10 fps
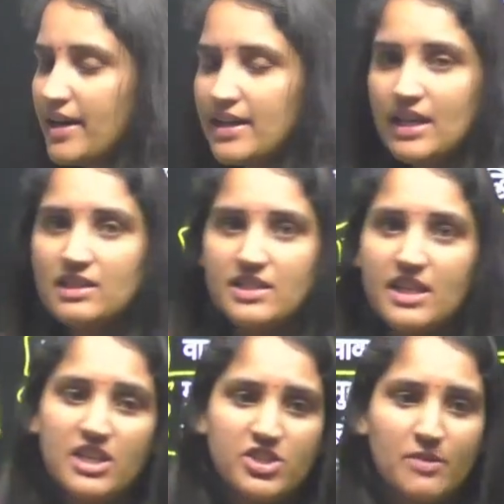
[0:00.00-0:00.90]
थे
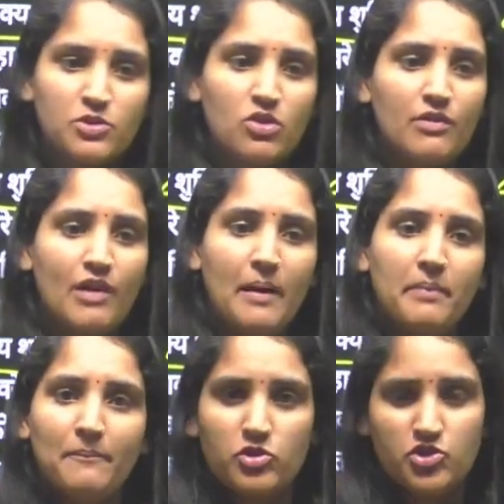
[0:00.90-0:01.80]
सही शब्दों को वहाँ पे
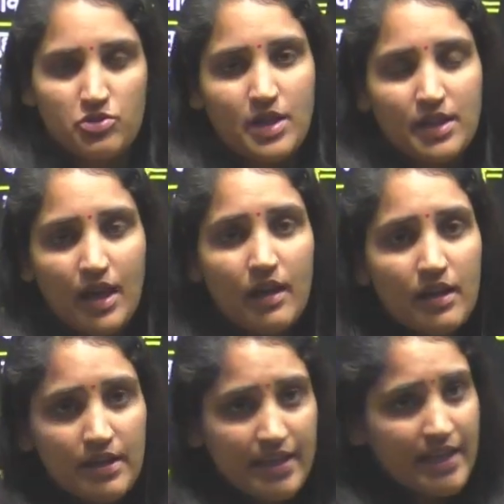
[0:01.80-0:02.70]
आपको चुनना था
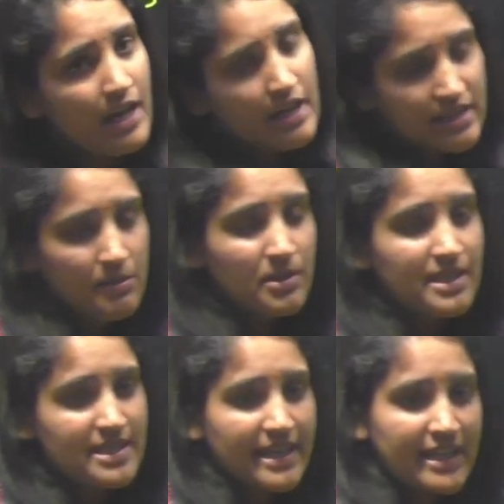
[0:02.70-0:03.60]
ठीक है ये भी
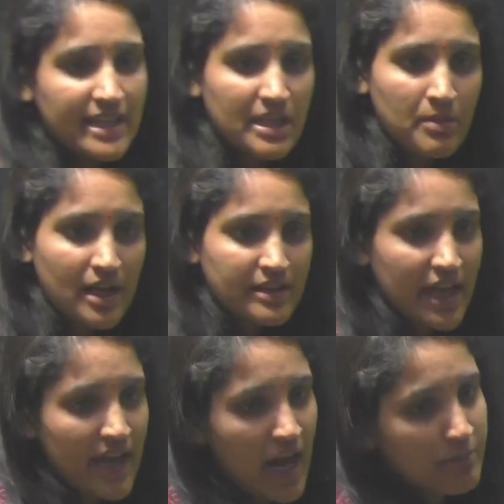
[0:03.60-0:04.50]
किस कैटेगरी में आता
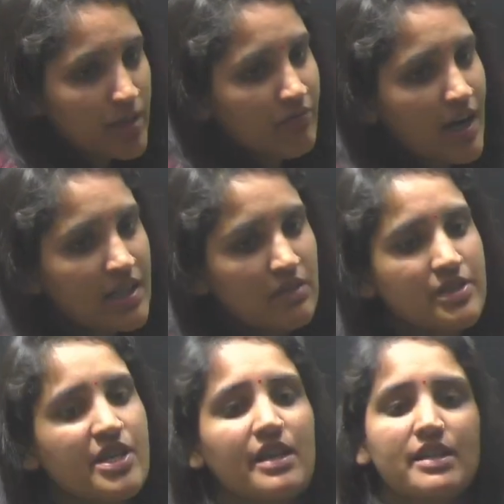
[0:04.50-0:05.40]
है आपके वाक्य
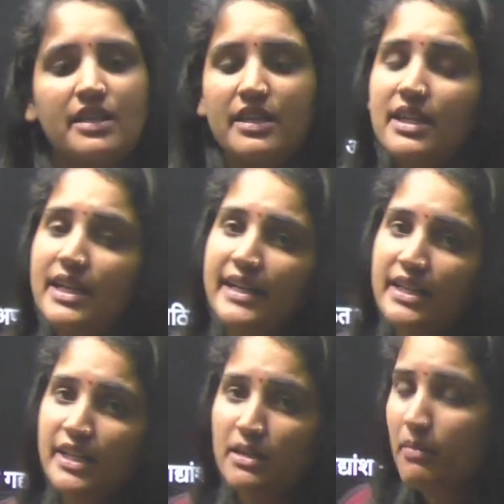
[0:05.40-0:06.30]
विचार की ही
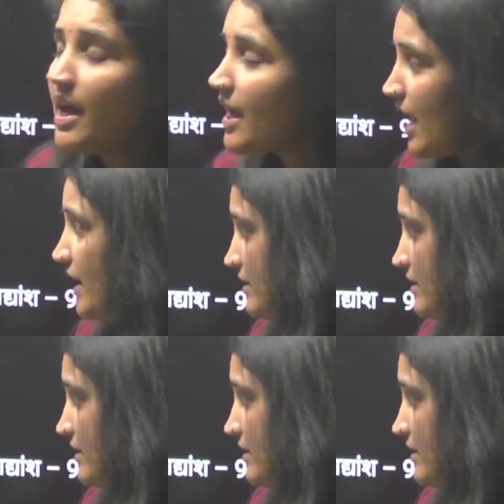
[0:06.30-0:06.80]
कैटेगरी में आता